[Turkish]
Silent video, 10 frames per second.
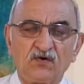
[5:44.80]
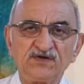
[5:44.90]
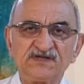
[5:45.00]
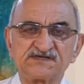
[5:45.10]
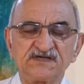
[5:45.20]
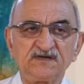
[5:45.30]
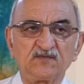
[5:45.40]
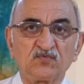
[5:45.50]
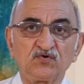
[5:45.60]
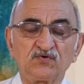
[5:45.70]
Onun için
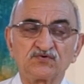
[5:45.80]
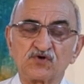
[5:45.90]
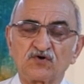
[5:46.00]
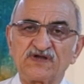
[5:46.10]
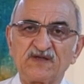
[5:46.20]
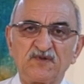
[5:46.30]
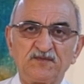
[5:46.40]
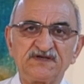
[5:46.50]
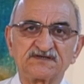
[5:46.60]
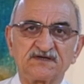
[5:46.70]
bu çok
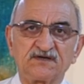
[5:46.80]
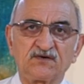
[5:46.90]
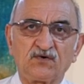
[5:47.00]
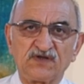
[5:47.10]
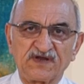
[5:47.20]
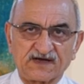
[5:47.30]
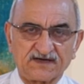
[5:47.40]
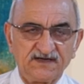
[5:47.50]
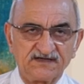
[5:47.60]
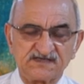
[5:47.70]
önemli bir olanak
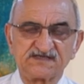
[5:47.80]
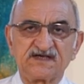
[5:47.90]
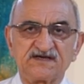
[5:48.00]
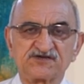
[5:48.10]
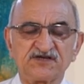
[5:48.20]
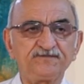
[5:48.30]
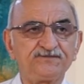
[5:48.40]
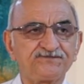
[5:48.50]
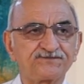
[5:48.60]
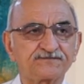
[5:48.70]
sizler
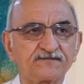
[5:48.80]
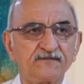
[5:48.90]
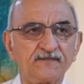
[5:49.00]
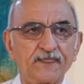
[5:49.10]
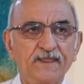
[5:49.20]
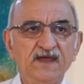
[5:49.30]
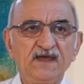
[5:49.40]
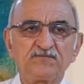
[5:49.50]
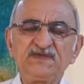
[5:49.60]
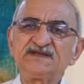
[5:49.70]
için.
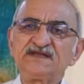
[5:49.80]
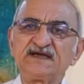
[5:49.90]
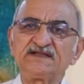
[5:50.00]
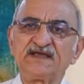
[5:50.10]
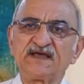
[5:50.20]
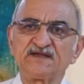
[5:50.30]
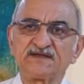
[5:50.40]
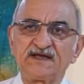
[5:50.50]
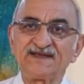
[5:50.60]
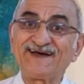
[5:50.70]
Bir diğeri de
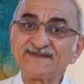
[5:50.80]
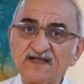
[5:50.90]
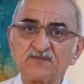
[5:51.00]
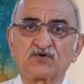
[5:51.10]
Yandal. Yandal